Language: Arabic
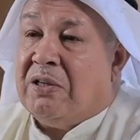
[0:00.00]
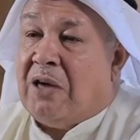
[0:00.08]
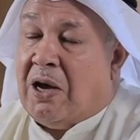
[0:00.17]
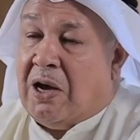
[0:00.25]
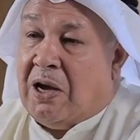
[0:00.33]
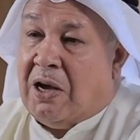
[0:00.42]

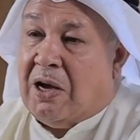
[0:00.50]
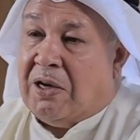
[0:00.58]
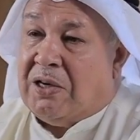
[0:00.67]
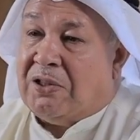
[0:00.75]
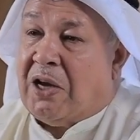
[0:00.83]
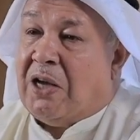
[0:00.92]
اه
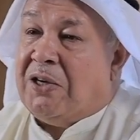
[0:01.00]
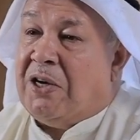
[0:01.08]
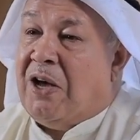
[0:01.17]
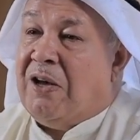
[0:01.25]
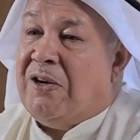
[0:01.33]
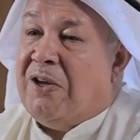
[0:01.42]
احنا دخلنا
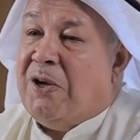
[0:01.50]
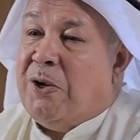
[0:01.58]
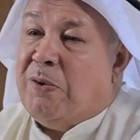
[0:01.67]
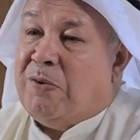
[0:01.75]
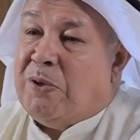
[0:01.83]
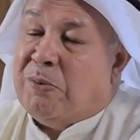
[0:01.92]
الان
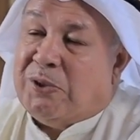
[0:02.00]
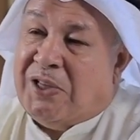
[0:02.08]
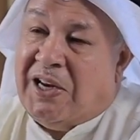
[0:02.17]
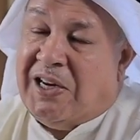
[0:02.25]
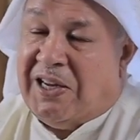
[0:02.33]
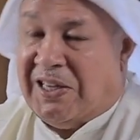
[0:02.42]
في
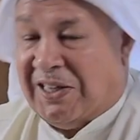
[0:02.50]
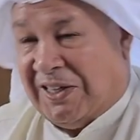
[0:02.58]
موديل